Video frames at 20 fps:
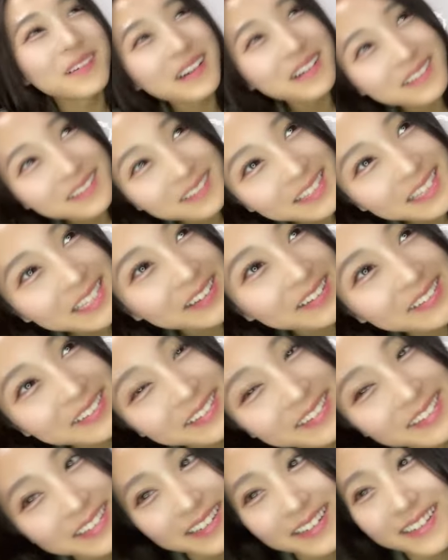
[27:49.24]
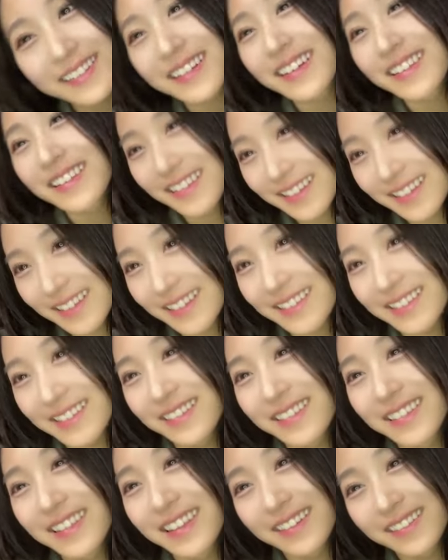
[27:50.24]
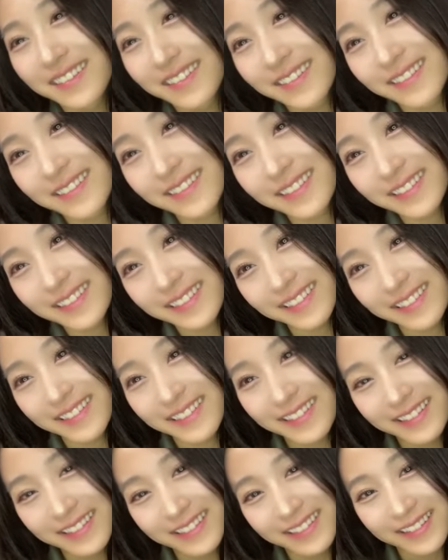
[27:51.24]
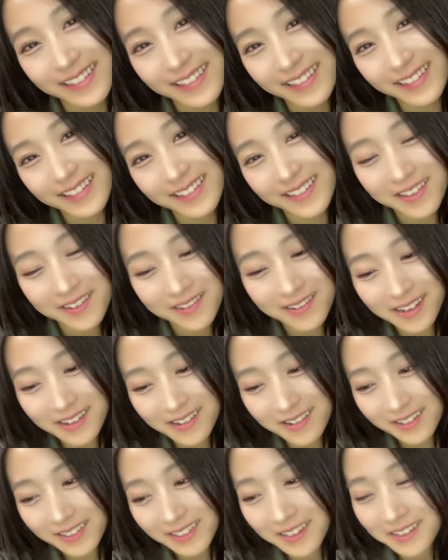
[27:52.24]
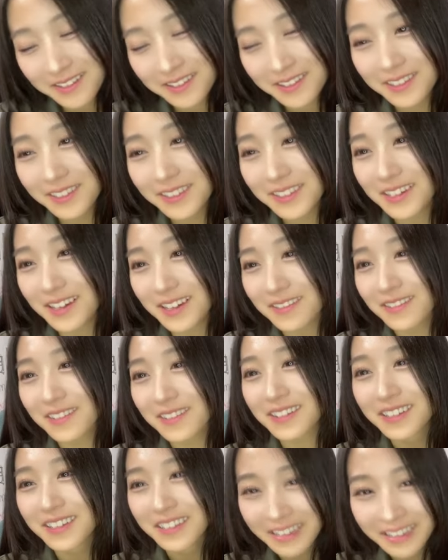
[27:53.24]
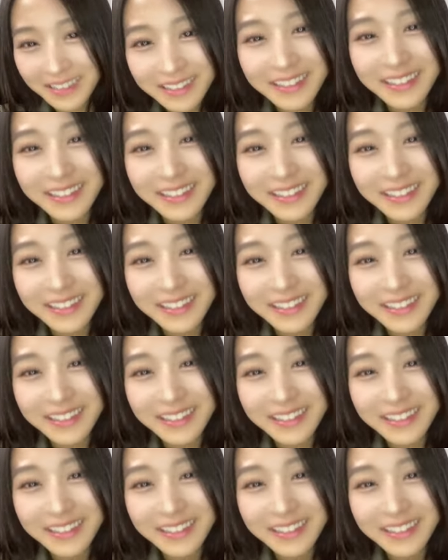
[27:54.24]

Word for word: 洋楽歌うようになるかなどうだろう洋楽歌える人ってかっこよくない